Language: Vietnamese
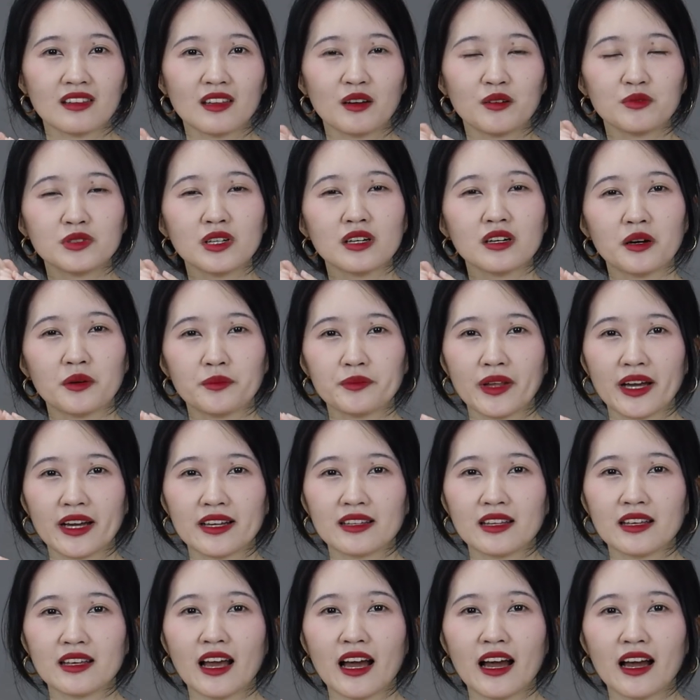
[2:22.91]
trong trường hợp
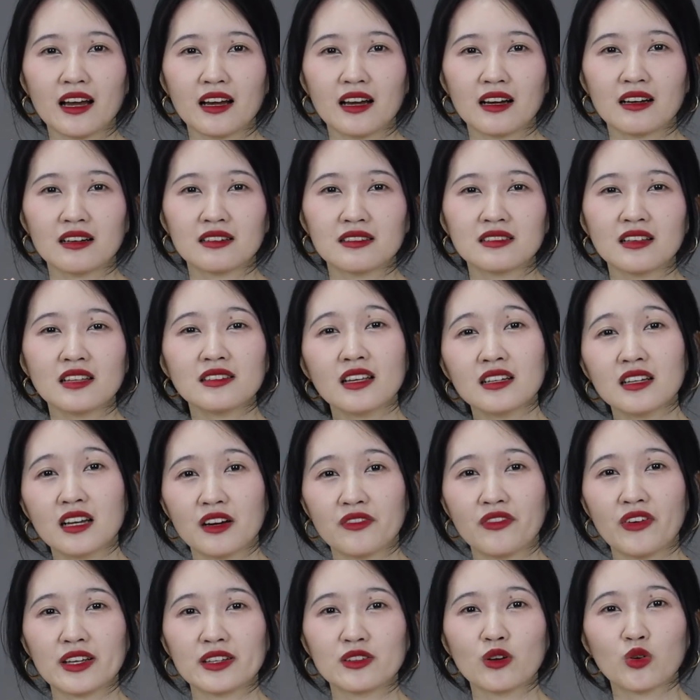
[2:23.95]
này thì uh, nhất định
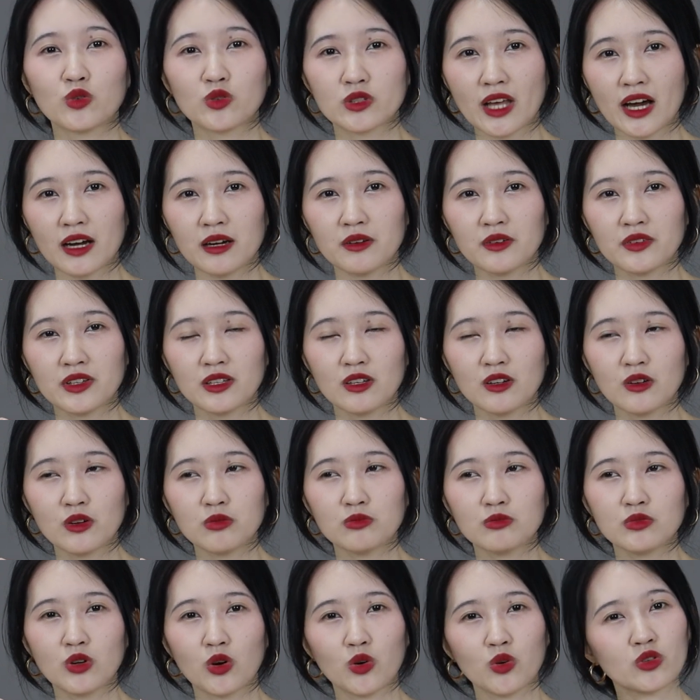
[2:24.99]
là phải nhổ răng vì nếu
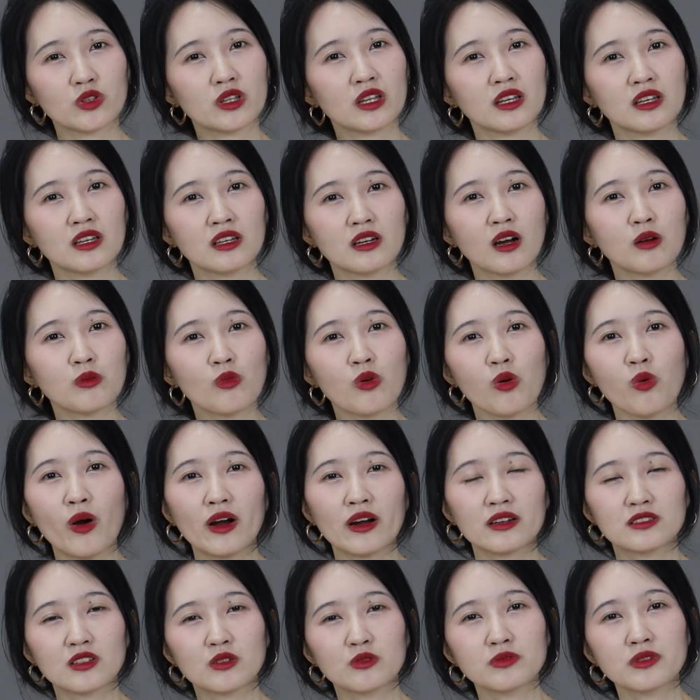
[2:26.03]
không nhổ thì không có
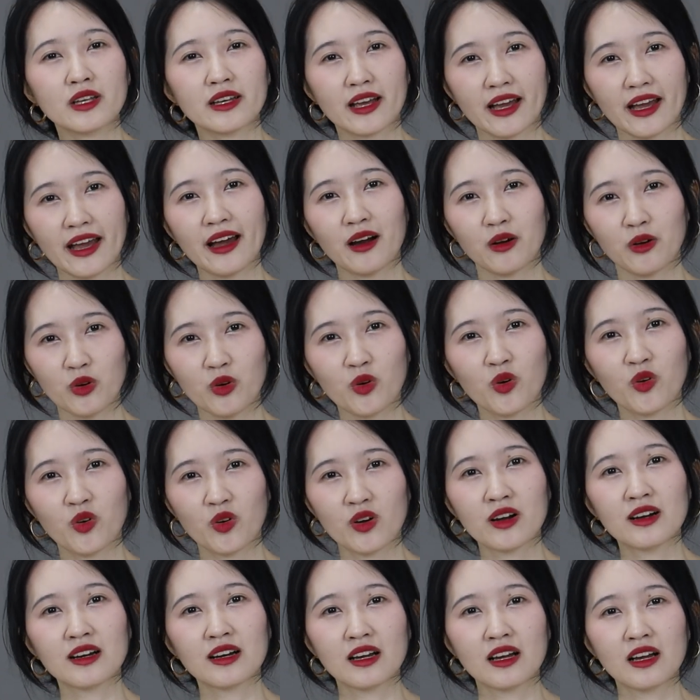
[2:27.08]
khoảng trống để kéo
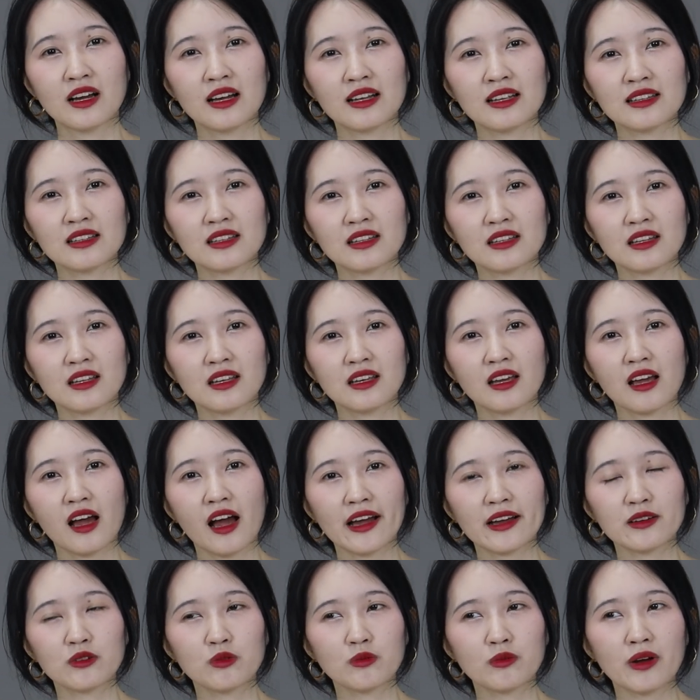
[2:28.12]
thì
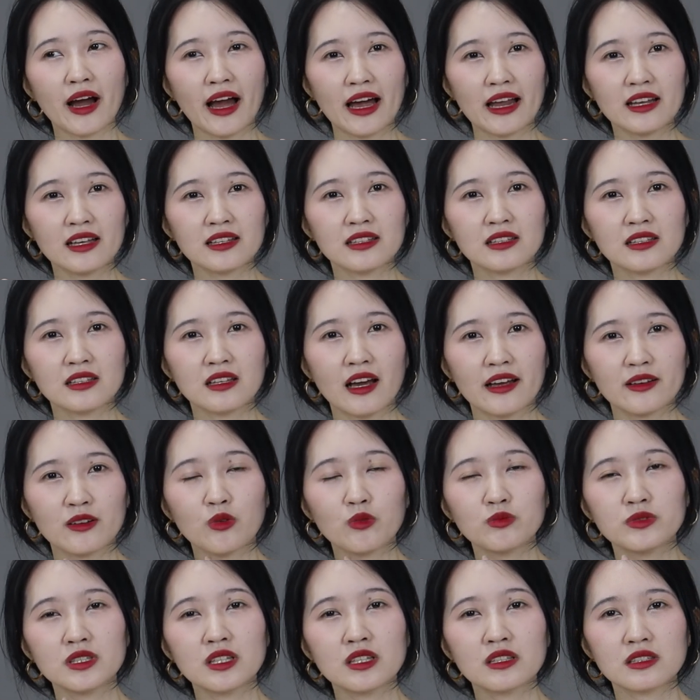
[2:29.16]
anh cũng khá là anh
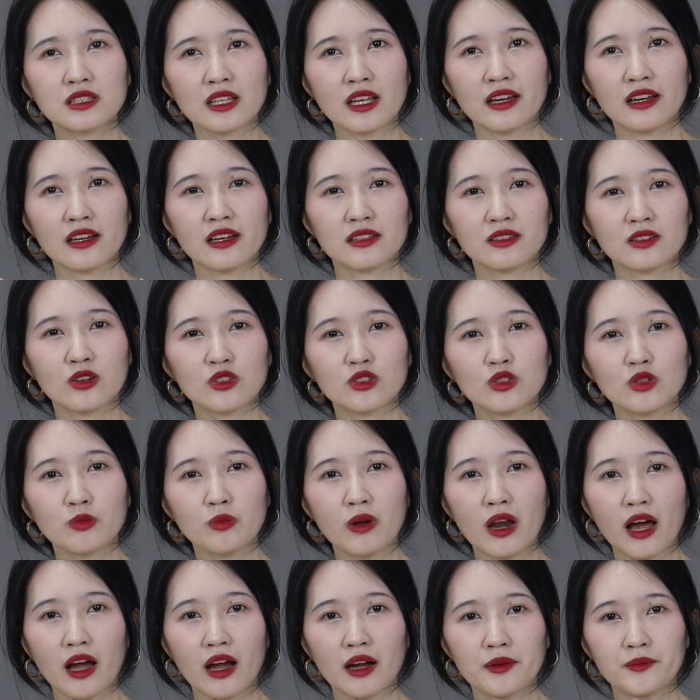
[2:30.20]
cũng chia sẻ nói
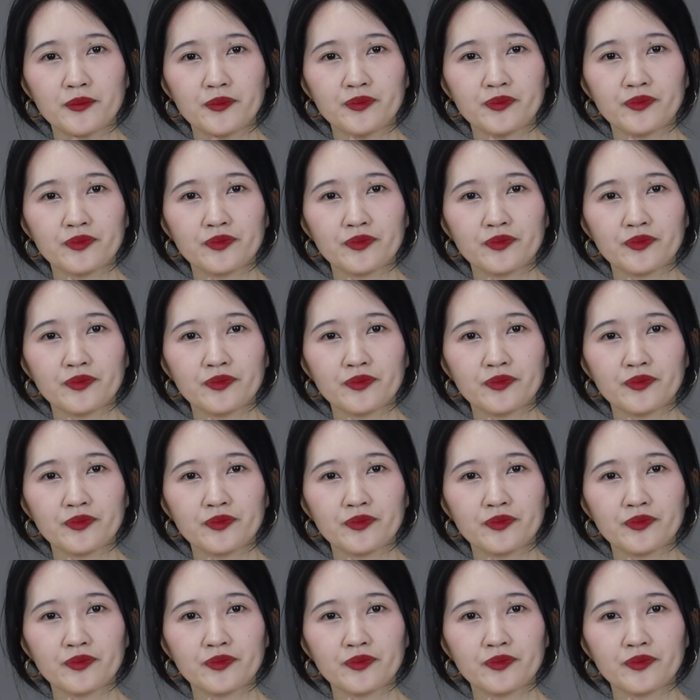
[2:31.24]
chung là